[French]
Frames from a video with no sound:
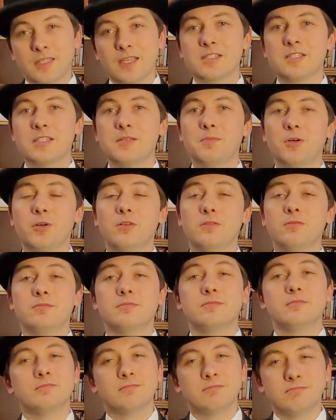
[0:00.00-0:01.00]
Quasiment,
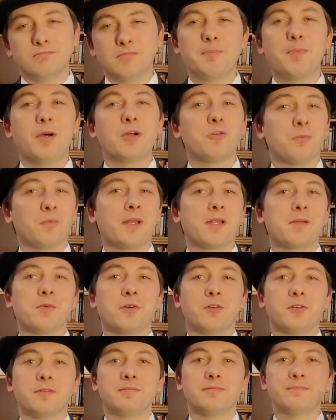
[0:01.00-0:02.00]
mais pas
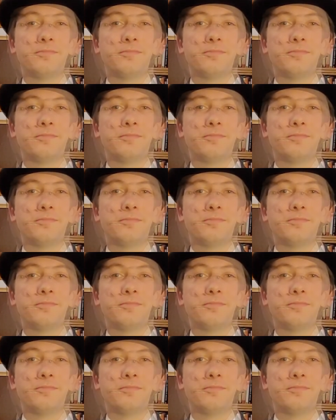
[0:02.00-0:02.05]
complètement.